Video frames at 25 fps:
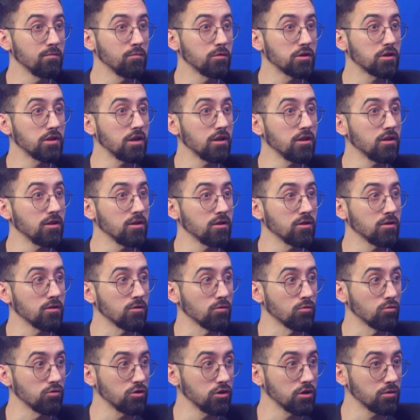металла
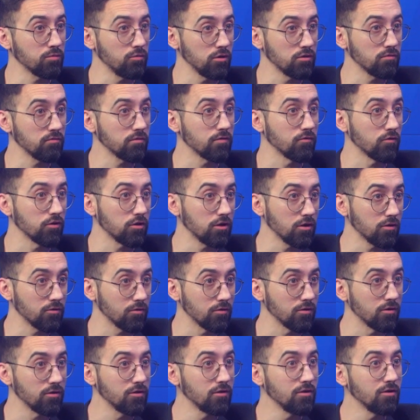лучше использовать она, вот Она такой.
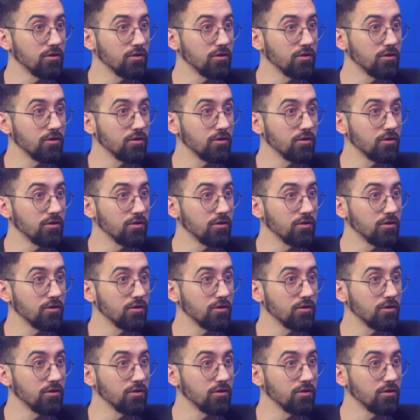задача